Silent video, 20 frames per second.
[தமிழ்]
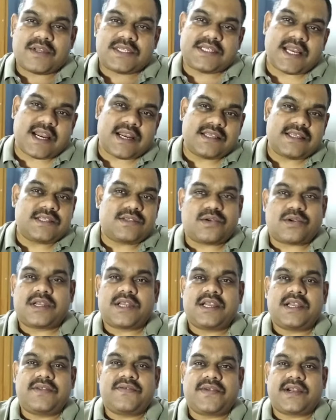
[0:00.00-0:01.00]
ஸ்ட்ராட்டஜி
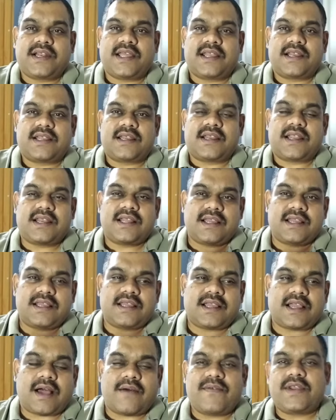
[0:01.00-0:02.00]
டோட்டலி டிஃப்ரெண்ட்டாக இருக்கிறனால
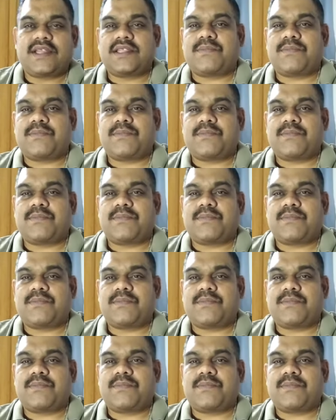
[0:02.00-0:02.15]
அவருக்கு இந்த